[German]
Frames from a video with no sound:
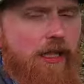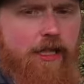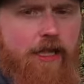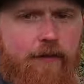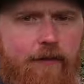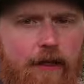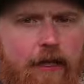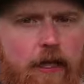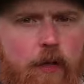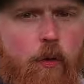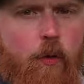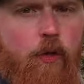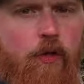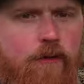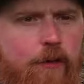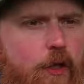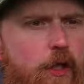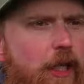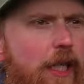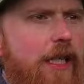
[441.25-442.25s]
Die werde ich
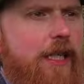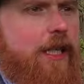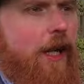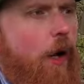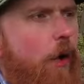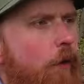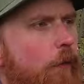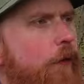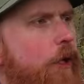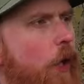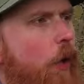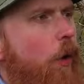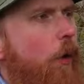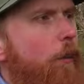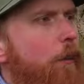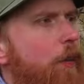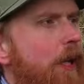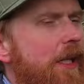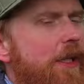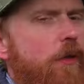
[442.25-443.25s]
höchstwahrscheinlich auch wieder
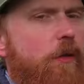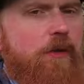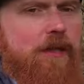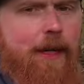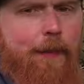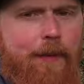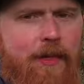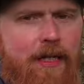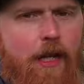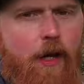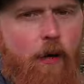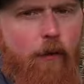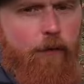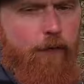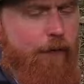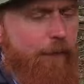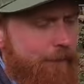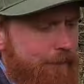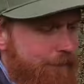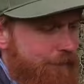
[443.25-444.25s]
komplett
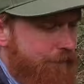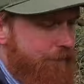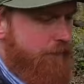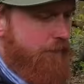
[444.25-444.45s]
zusammenlaufen